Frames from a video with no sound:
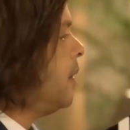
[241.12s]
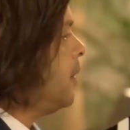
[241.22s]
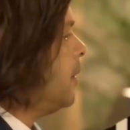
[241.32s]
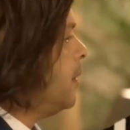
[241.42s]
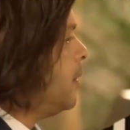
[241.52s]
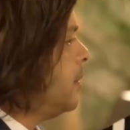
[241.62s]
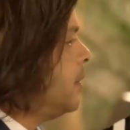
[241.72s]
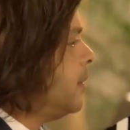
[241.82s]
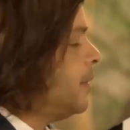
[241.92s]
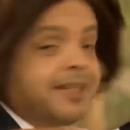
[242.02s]
دور
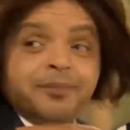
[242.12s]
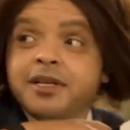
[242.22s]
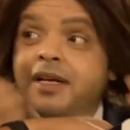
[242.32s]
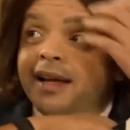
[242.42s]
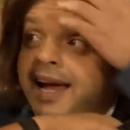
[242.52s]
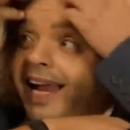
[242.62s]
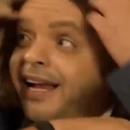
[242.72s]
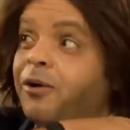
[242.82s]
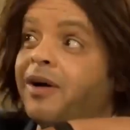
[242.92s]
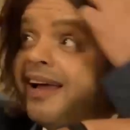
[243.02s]

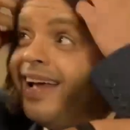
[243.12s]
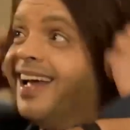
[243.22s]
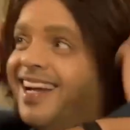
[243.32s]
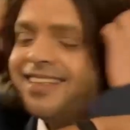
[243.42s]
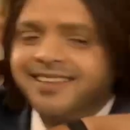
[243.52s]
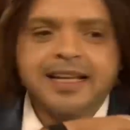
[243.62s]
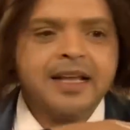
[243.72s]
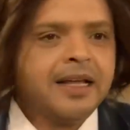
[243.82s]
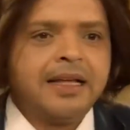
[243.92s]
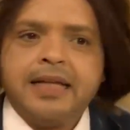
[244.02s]
يا استاذ
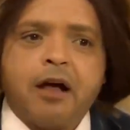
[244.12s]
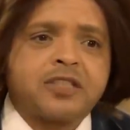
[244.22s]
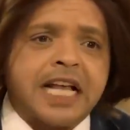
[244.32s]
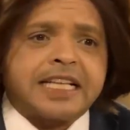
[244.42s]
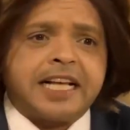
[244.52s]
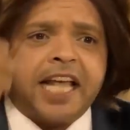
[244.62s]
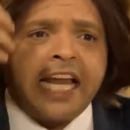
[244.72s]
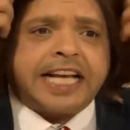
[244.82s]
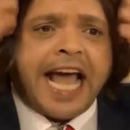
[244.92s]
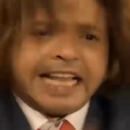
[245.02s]
ماجد يا استاذ
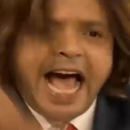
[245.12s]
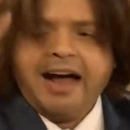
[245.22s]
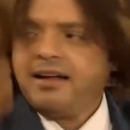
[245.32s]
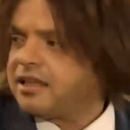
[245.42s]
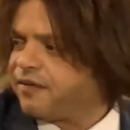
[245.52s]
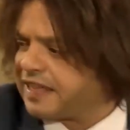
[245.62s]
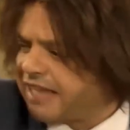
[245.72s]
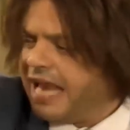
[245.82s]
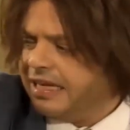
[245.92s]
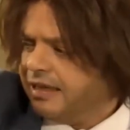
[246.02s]
كتير كده
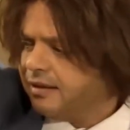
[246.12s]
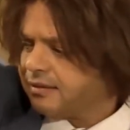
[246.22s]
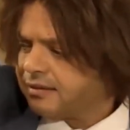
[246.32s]
اتفضلي